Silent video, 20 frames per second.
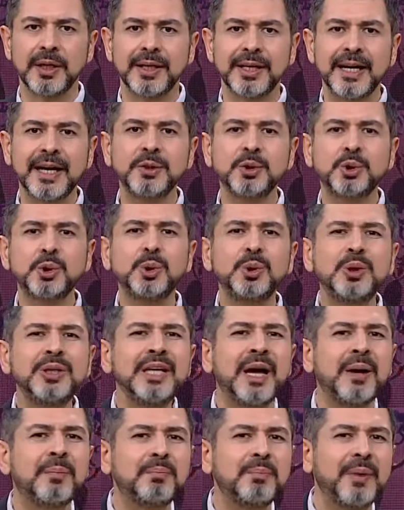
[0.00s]
Yani şunu
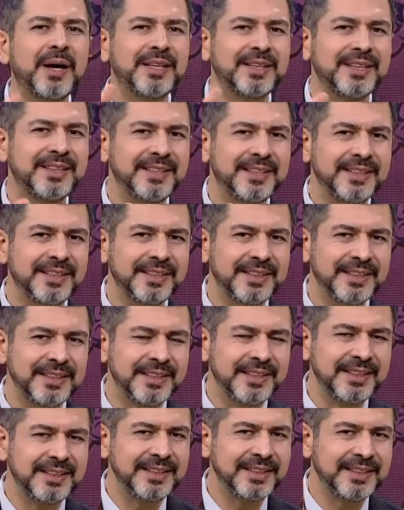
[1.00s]
yapma
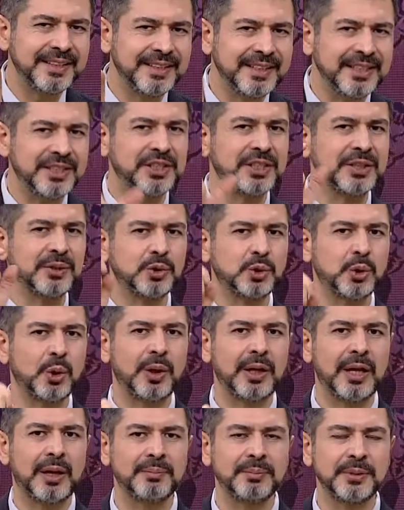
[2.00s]
için
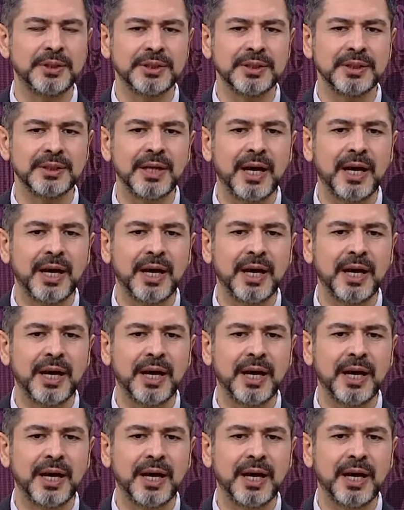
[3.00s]
söylenmiştir.